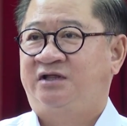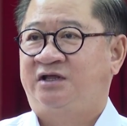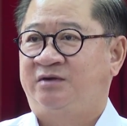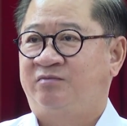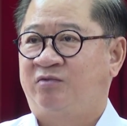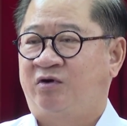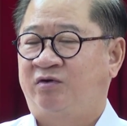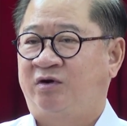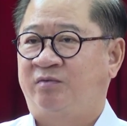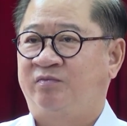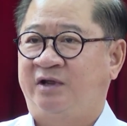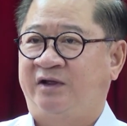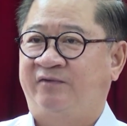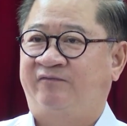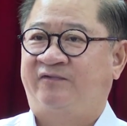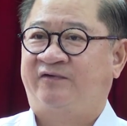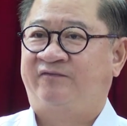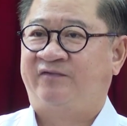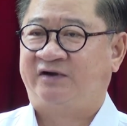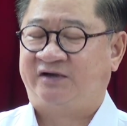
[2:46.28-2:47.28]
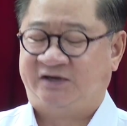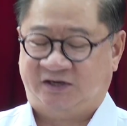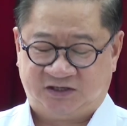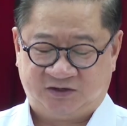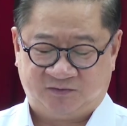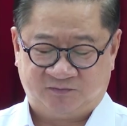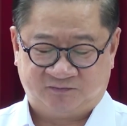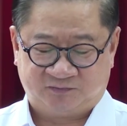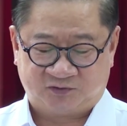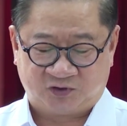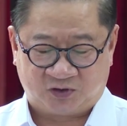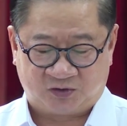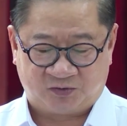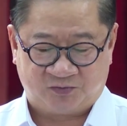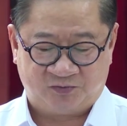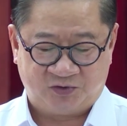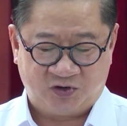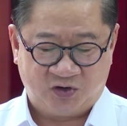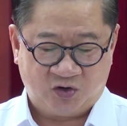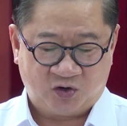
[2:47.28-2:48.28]
thì Bộ Nông nghiệp và Phát triển Nông
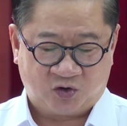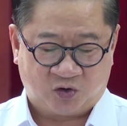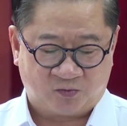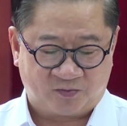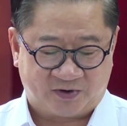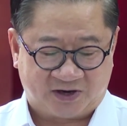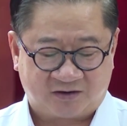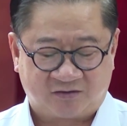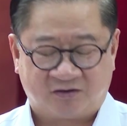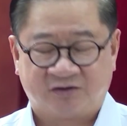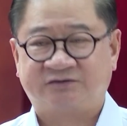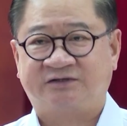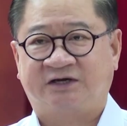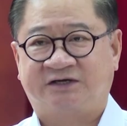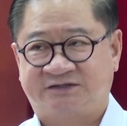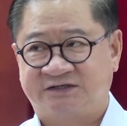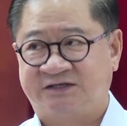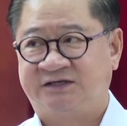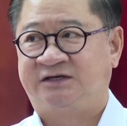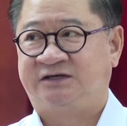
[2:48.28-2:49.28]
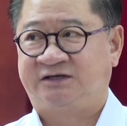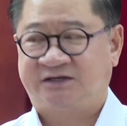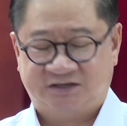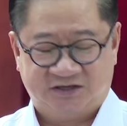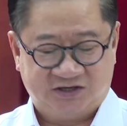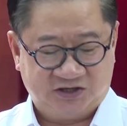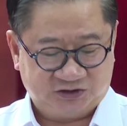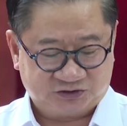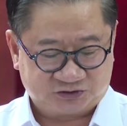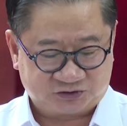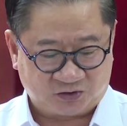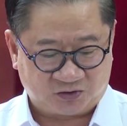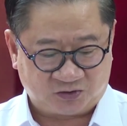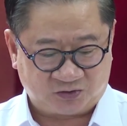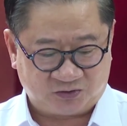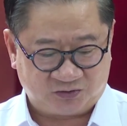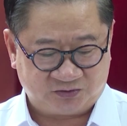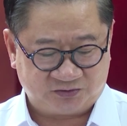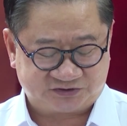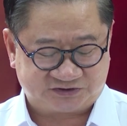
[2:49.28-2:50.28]
thôn cũng đã có tờ trình
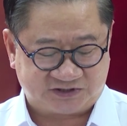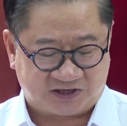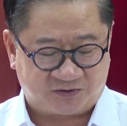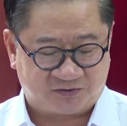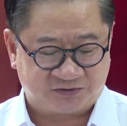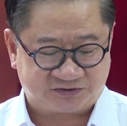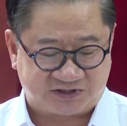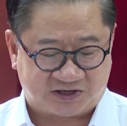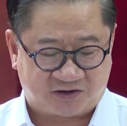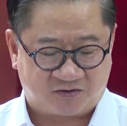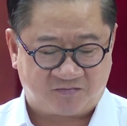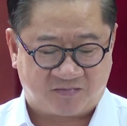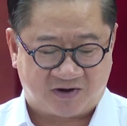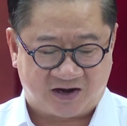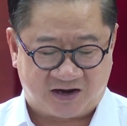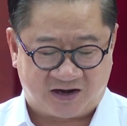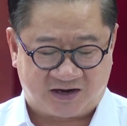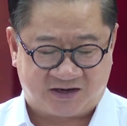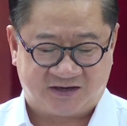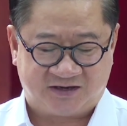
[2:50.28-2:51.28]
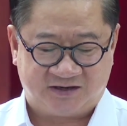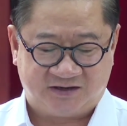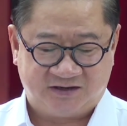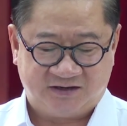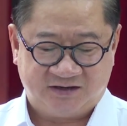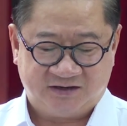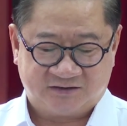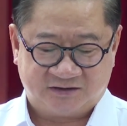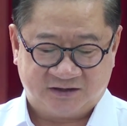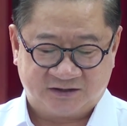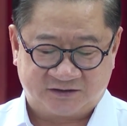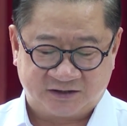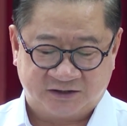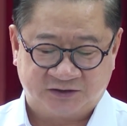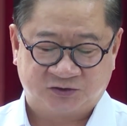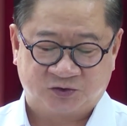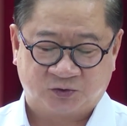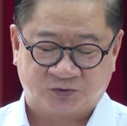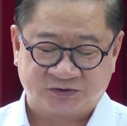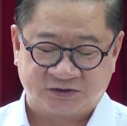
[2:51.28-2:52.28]
số 6632 để
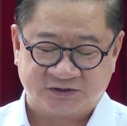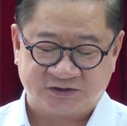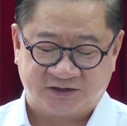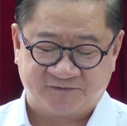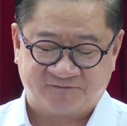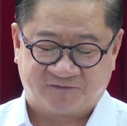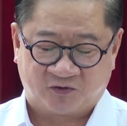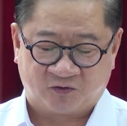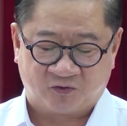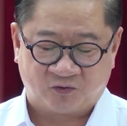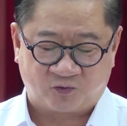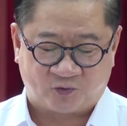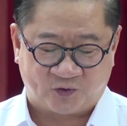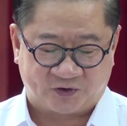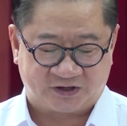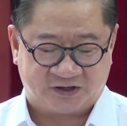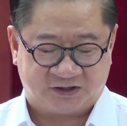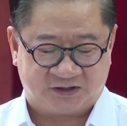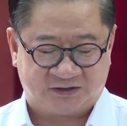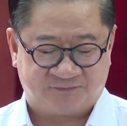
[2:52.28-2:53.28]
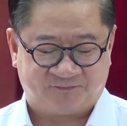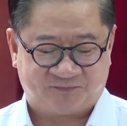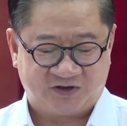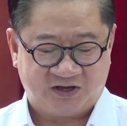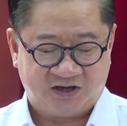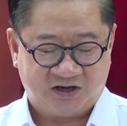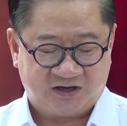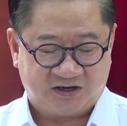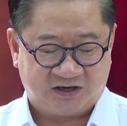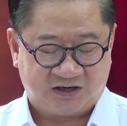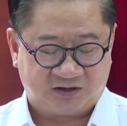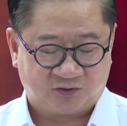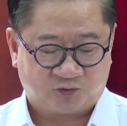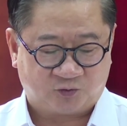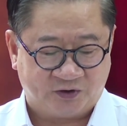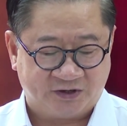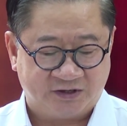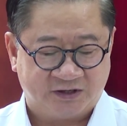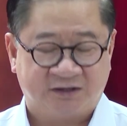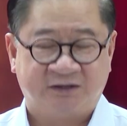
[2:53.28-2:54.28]
trình Thủ tướng Chính phủ
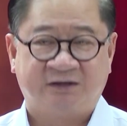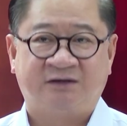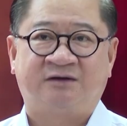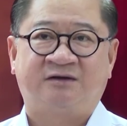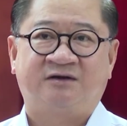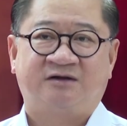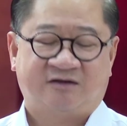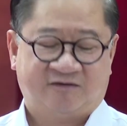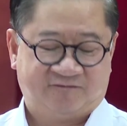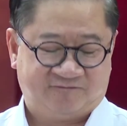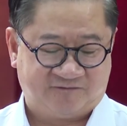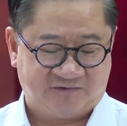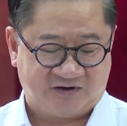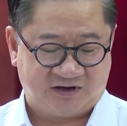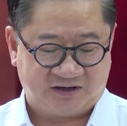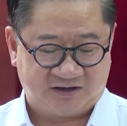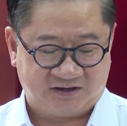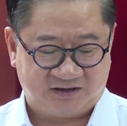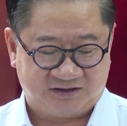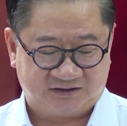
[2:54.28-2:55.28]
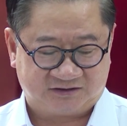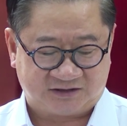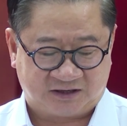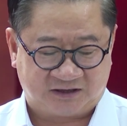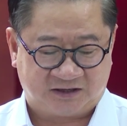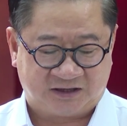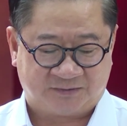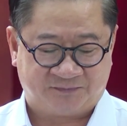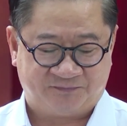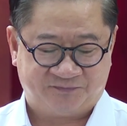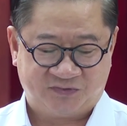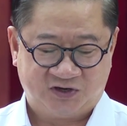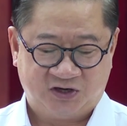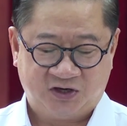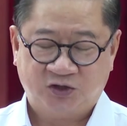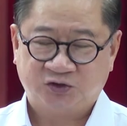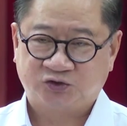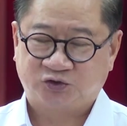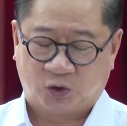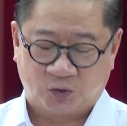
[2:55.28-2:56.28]
quy định về thành lập,
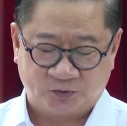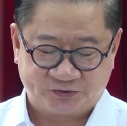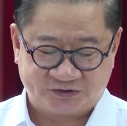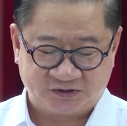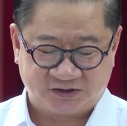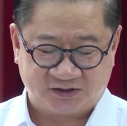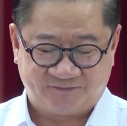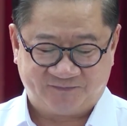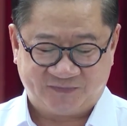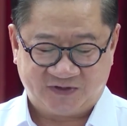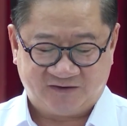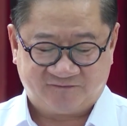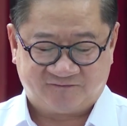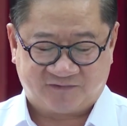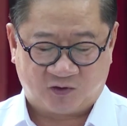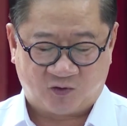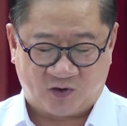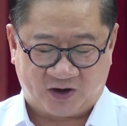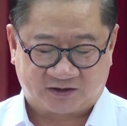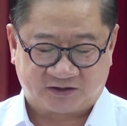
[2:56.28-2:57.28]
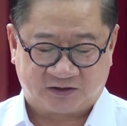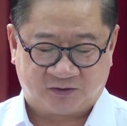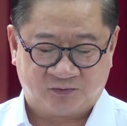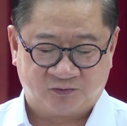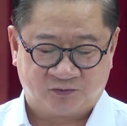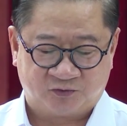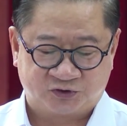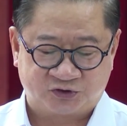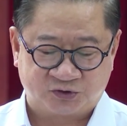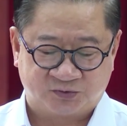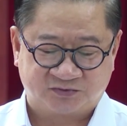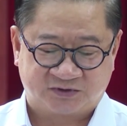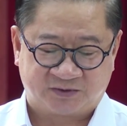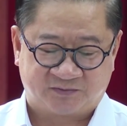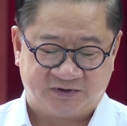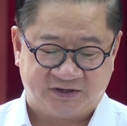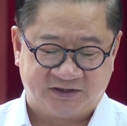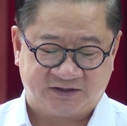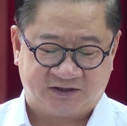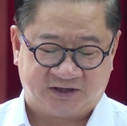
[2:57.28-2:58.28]
tổ chức và hoạt động của trung
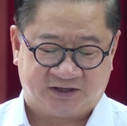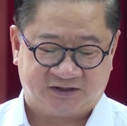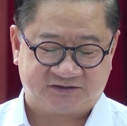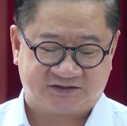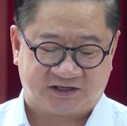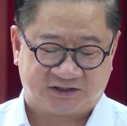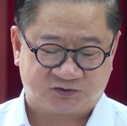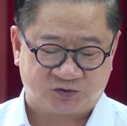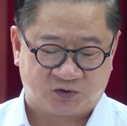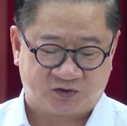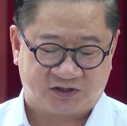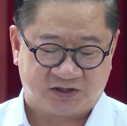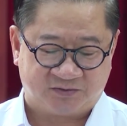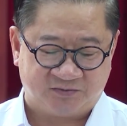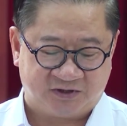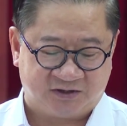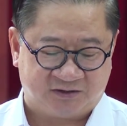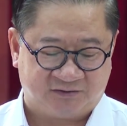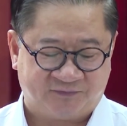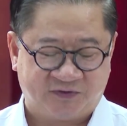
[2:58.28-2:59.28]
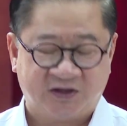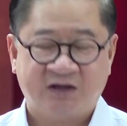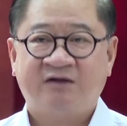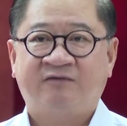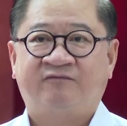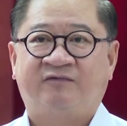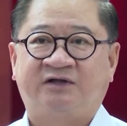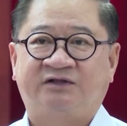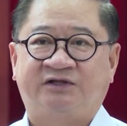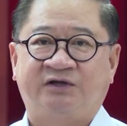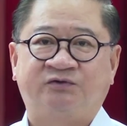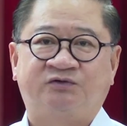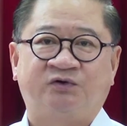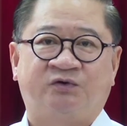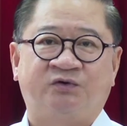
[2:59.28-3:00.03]
tâm liên kết sản xuất, chế biến và tiêu